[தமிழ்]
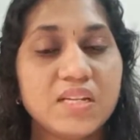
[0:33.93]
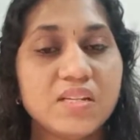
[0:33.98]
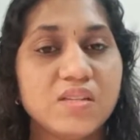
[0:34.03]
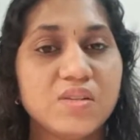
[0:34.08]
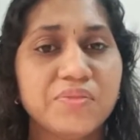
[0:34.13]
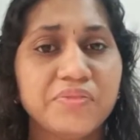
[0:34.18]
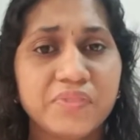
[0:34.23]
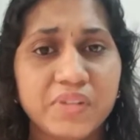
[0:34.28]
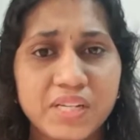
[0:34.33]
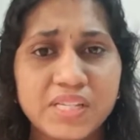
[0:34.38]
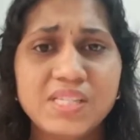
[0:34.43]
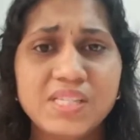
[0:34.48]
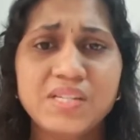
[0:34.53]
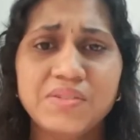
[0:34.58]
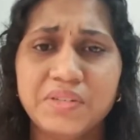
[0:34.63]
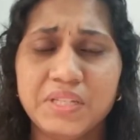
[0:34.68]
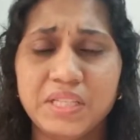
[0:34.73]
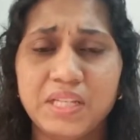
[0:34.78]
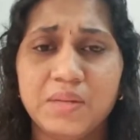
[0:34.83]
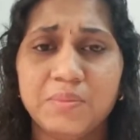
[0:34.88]
ஸோ ஃபர்ஸ்ட்
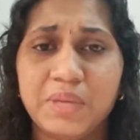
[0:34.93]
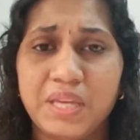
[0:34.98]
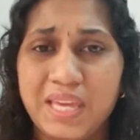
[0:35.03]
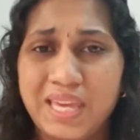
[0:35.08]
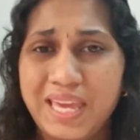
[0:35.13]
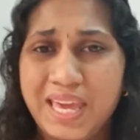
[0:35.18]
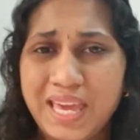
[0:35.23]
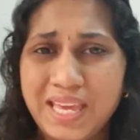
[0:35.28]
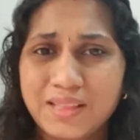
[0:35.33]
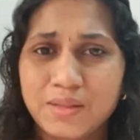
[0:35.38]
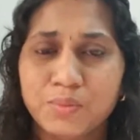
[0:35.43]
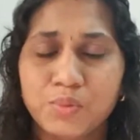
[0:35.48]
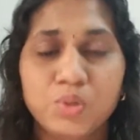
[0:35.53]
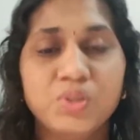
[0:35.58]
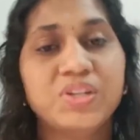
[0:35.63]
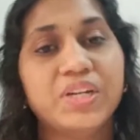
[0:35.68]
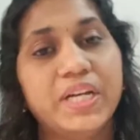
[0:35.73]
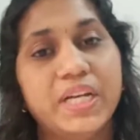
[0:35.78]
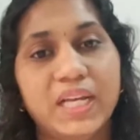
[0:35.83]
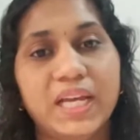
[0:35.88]
வந்து நமக்கு ஏன் இந்த
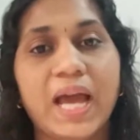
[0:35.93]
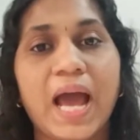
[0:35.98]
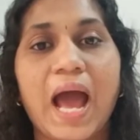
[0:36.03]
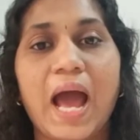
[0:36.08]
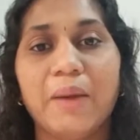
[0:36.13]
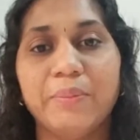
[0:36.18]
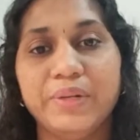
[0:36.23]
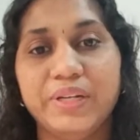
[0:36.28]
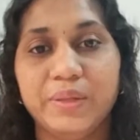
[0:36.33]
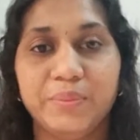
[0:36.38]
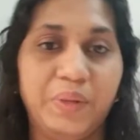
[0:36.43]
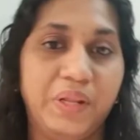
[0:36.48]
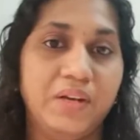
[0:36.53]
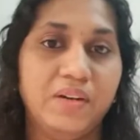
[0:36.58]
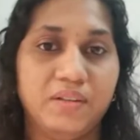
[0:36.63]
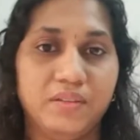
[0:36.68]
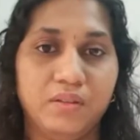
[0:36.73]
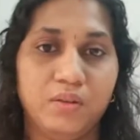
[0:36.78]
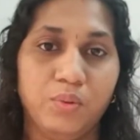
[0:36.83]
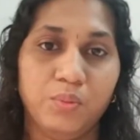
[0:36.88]
புக் ரீடிங் ஹேபிட்
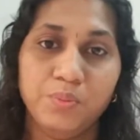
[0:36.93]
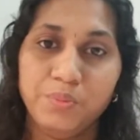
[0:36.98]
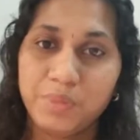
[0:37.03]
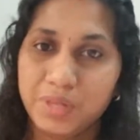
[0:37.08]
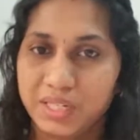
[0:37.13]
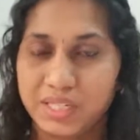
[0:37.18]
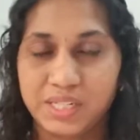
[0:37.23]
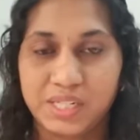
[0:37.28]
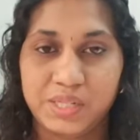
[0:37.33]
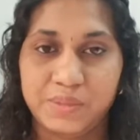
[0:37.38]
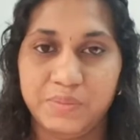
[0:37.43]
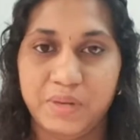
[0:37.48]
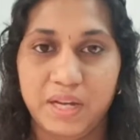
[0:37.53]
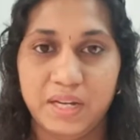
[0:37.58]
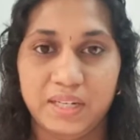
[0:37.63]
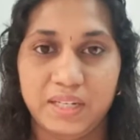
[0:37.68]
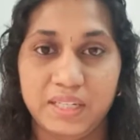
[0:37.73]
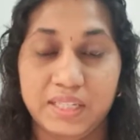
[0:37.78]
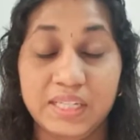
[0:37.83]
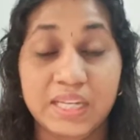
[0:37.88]
அப்படின்றது ரொம்ப கஷ்டமாக
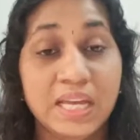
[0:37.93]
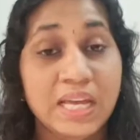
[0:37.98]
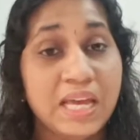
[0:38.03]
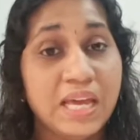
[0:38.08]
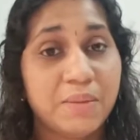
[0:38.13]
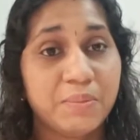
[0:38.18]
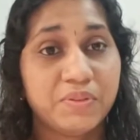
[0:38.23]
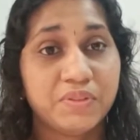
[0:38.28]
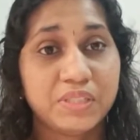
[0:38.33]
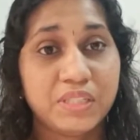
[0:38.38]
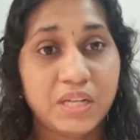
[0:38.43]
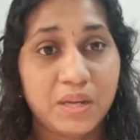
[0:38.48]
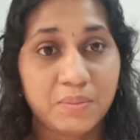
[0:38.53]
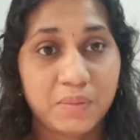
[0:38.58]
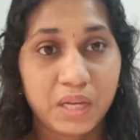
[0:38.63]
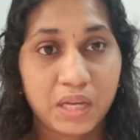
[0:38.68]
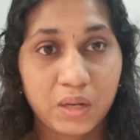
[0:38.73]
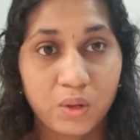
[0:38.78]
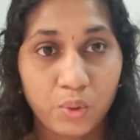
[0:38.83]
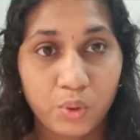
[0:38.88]
இருக்குது இப்போ வந்து
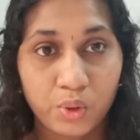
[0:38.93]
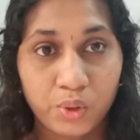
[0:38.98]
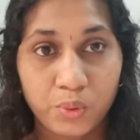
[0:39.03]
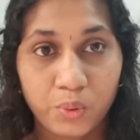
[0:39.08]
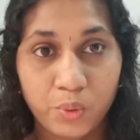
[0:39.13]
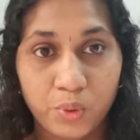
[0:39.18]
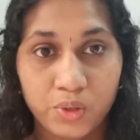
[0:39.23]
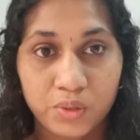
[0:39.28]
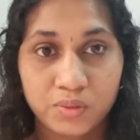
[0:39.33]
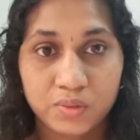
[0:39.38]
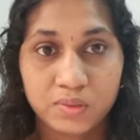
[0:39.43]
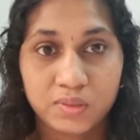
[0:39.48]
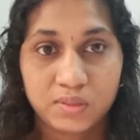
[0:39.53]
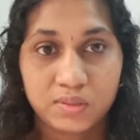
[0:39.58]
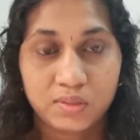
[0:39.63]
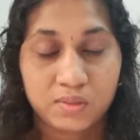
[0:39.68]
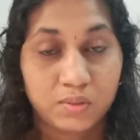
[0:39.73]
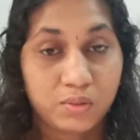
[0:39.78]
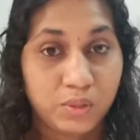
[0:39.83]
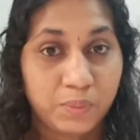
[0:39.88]
நம்மள ஒரு ஒரு
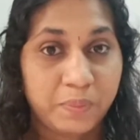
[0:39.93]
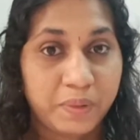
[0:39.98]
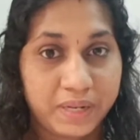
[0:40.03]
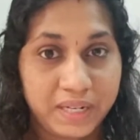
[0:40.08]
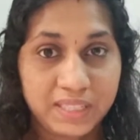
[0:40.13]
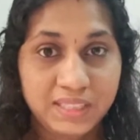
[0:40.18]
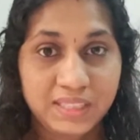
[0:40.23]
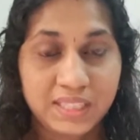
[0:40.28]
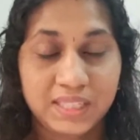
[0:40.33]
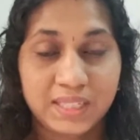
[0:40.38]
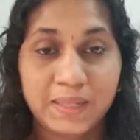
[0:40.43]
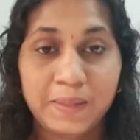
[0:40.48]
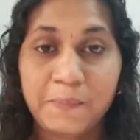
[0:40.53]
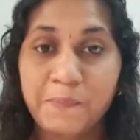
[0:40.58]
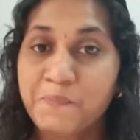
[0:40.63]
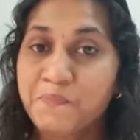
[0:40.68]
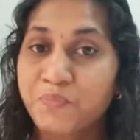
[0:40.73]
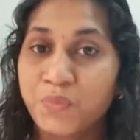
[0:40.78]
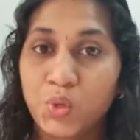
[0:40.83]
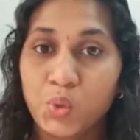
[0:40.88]
ஒரு படத்தை
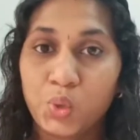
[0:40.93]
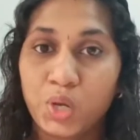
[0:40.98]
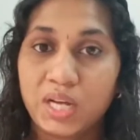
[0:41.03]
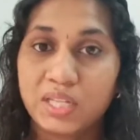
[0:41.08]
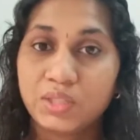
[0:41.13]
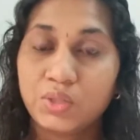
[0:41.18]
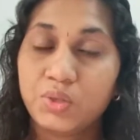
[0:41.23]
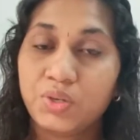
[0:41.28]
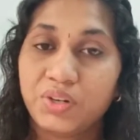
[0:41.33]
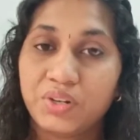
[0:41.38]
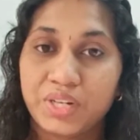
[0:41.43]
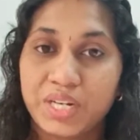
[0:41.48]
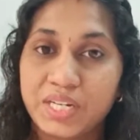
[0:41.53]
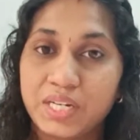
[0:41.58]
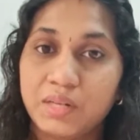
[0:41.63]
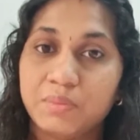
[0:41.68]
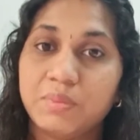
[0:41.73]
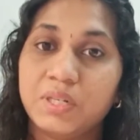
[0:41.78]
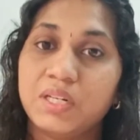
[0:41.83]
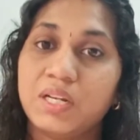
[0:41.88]
உட்காந்து ஒரு
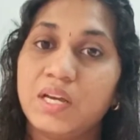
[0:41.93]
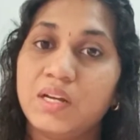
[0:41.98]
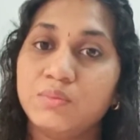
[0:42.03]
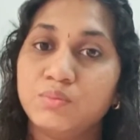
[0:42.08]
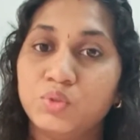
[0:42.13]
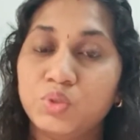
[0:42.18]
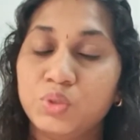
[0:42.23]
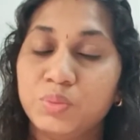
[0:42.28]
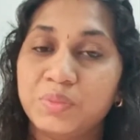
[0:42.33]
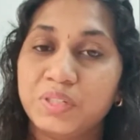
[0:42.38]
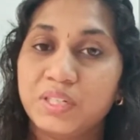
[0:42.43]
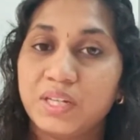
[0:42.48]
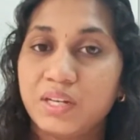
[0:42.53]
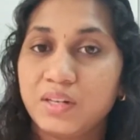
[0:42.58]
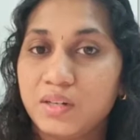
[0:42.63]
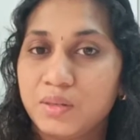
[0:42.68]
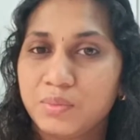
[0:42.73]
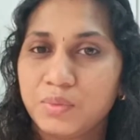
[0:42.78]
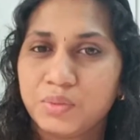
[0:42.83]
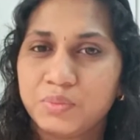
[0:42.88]
ரெண்டரை மணி நேரம் மூணு மணி
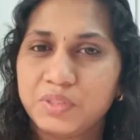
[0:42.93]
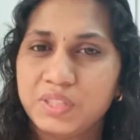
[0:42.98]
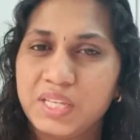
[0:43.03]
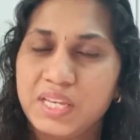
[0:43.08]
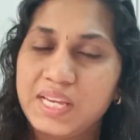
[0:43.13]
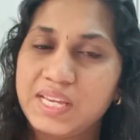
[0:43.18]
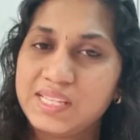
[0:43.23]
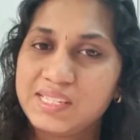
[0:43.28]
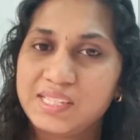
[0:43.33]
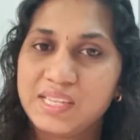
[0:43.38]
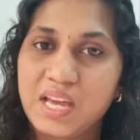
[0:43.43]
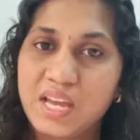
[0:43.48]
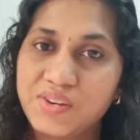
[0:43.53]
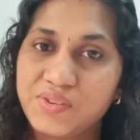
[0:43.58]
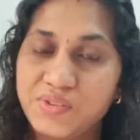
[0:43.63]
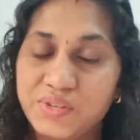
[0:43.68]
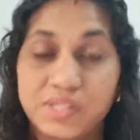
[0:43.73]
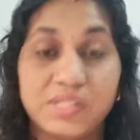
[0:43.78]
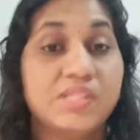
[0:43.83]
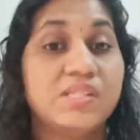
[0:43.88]
நேரம் நம்ம ரொம்ப ஈஸியாக
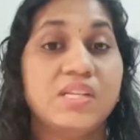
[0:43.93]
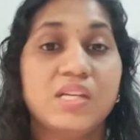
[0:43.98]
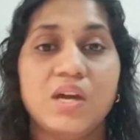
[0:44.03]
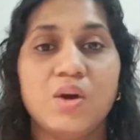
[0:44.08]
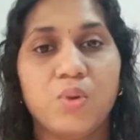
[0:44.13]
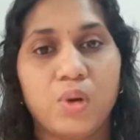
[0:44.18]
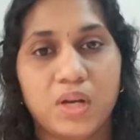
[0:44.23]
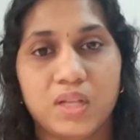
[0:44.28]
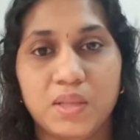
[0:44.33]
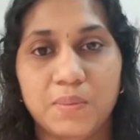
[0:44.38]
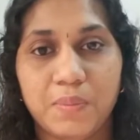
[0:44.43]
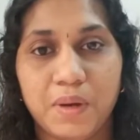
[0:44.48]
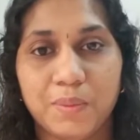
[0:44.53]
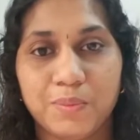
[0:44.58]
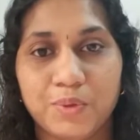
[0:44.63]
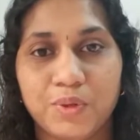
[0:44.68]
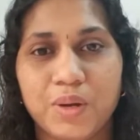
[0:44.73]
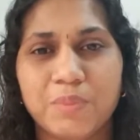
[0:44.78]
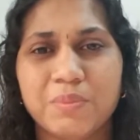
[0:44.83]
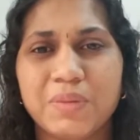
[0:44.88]
இன்ட்ரெஸ்டிங்காக உட்காந்து
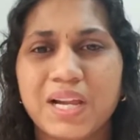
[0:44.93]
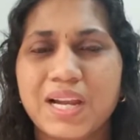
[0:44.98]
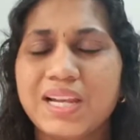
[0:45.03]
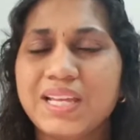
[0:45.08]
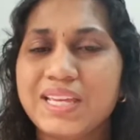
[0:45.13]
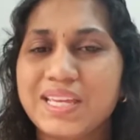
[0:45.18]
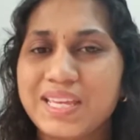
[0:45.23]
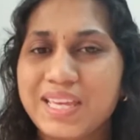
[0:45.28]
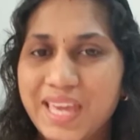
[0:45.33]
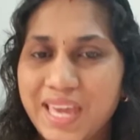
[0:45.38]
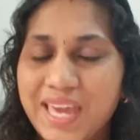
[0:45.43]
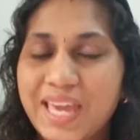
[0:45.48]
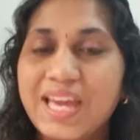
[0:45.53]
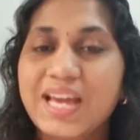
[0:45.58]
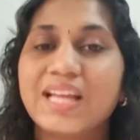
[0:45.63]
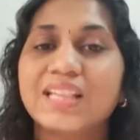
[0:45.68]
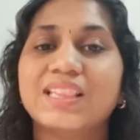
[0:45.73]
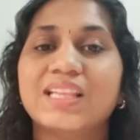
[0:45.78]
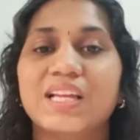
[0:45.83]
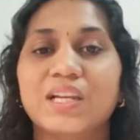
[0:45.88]
பார்ப்போம் நம்மளால ஏன்
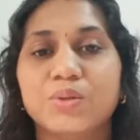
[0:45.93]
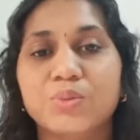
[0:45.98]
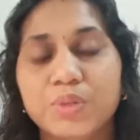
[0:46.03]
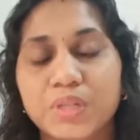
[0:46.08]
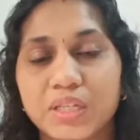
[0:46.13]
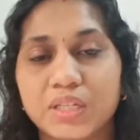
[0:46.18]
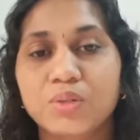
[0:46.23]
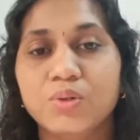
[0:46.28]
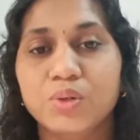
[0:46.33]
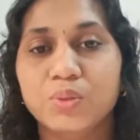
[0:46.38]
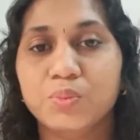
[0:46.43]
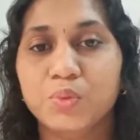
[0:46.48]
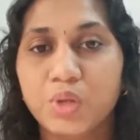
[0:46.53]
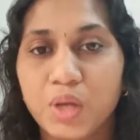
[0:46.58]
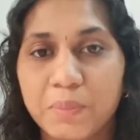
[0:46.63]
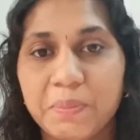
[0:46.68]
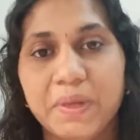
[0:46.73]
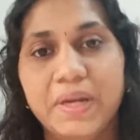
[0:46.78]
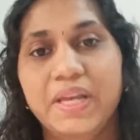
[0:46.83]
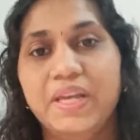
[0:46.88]
அந்த அளவுக்கு ஒரு
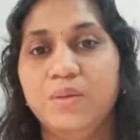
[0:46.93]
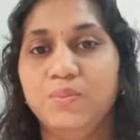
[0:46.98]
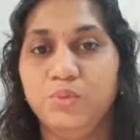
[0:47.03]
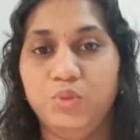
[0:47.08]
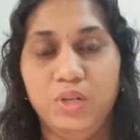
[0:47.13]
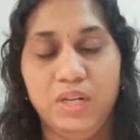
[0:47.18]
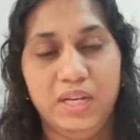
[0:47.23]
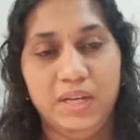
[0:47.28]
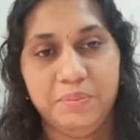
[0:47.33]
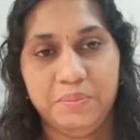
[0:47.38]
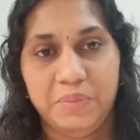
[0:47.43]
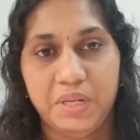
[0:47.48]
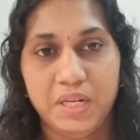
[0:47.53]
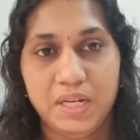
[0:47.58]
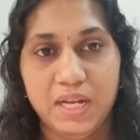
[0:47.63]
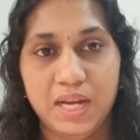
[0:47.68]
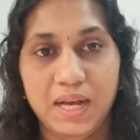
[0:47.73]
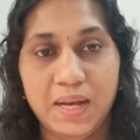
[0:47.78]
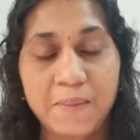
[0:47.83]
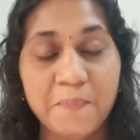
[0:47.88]
புக்கை படிக்க முடியல
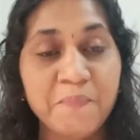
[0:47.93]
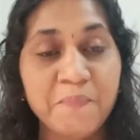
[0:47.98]
அப்படின்னா